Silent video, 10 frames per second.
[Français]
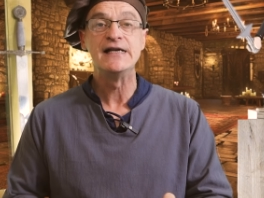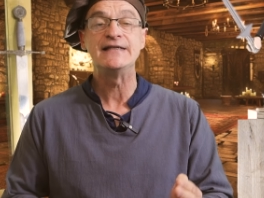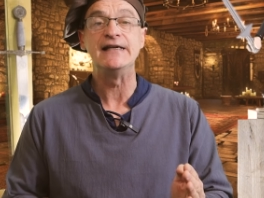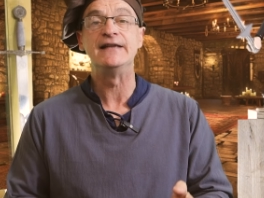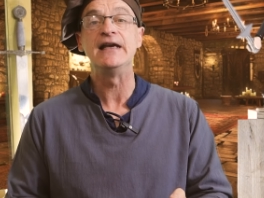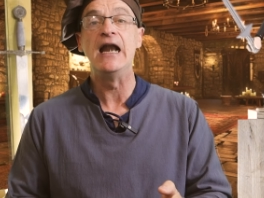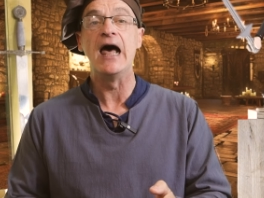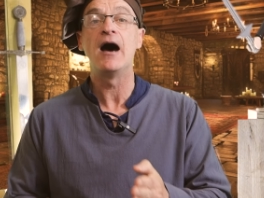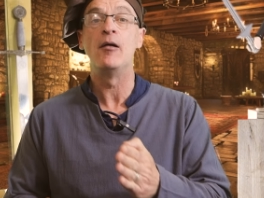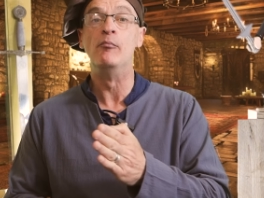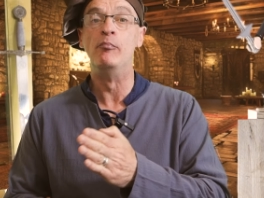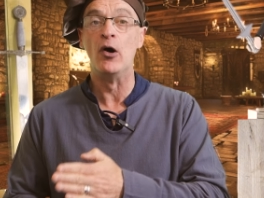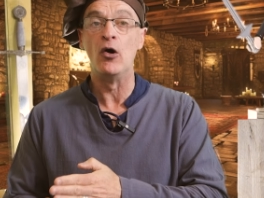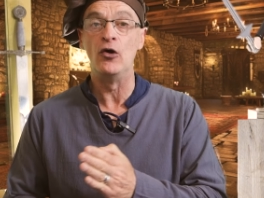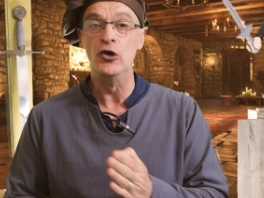c'était la
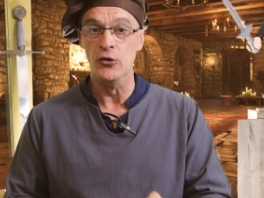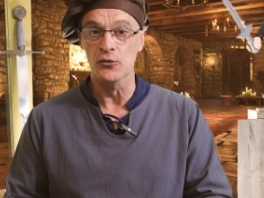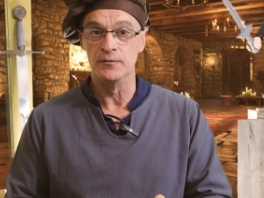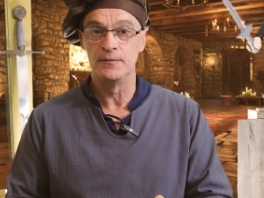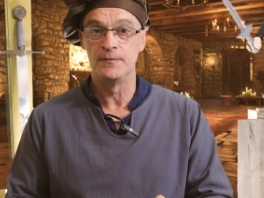banlieue.